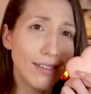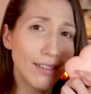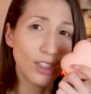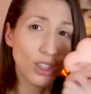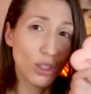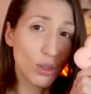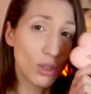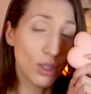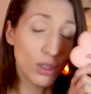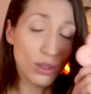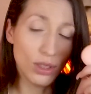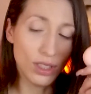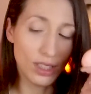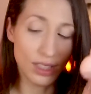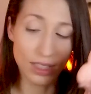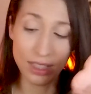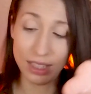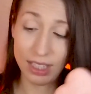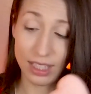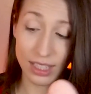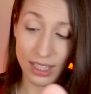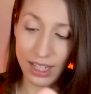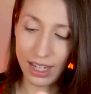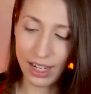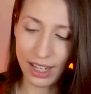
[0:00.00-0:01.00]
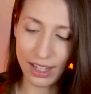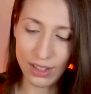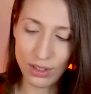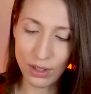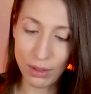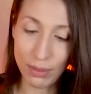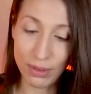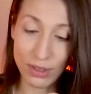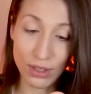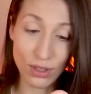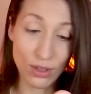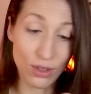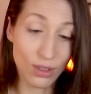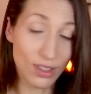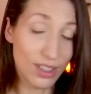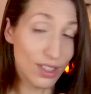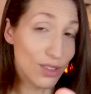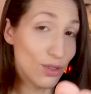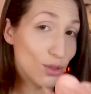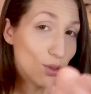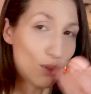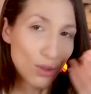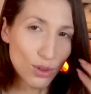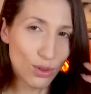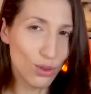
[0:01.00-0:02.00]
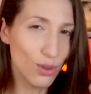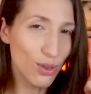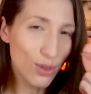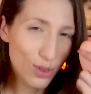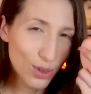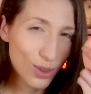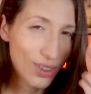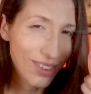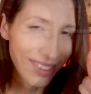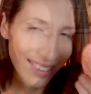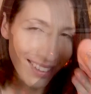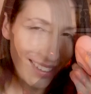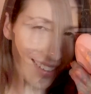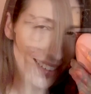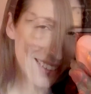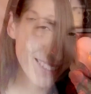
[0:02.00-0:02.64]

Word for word: j'ai trop de tester les highlighters parce que c'est une nouveauté.